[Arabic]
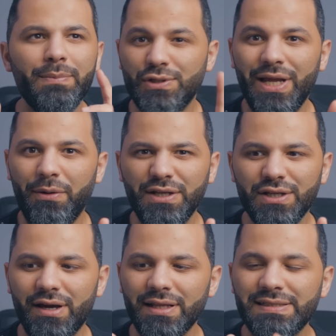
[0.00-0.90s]
مش ريحه وحشه
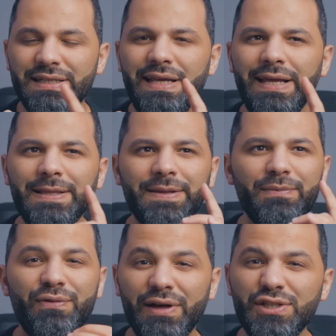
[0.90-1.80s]
خالص ريحه
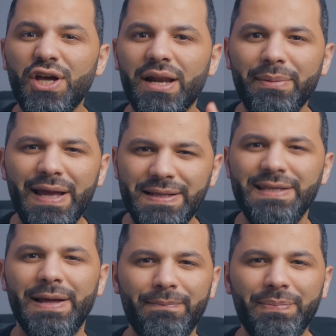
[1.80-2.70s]
فرش عربيه
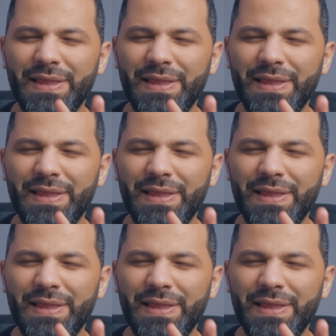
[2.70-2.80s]
جديده